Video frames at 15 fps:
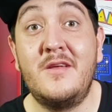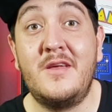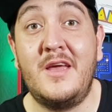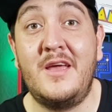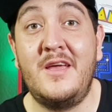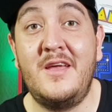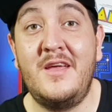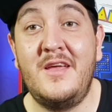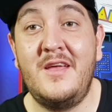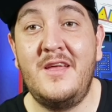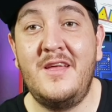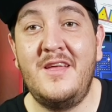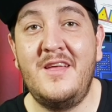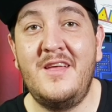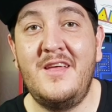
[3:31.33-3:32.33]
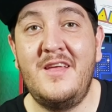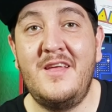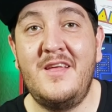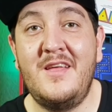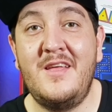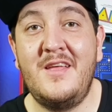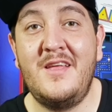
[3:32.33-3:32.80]
¿Qué? Dame
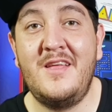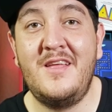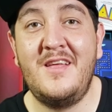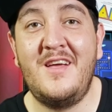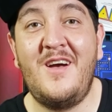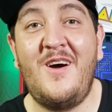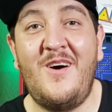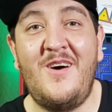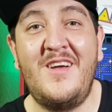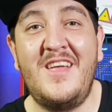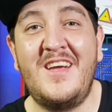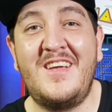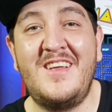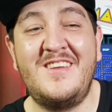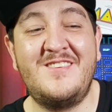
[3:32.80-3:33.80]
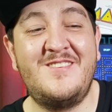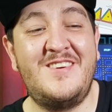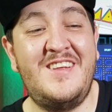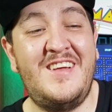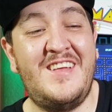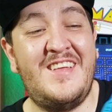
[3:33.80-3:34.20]
una ya. Oh, ¿ya quieres una?